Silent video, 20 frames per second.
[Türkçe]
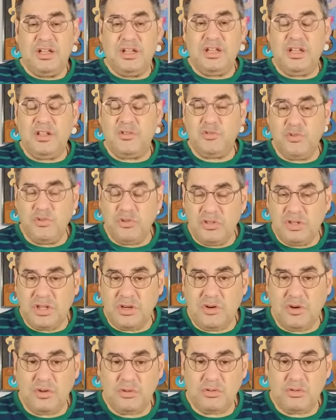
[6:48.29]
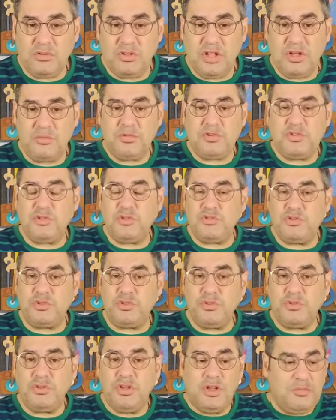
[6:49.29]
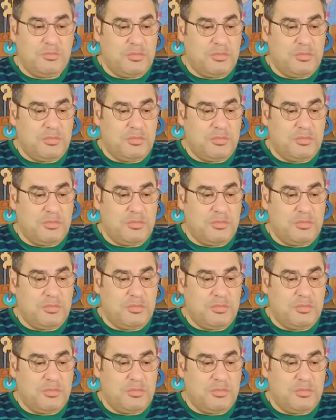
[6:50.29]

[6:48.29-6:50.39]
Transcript: ilk duyguları olduğunda bir çocuğun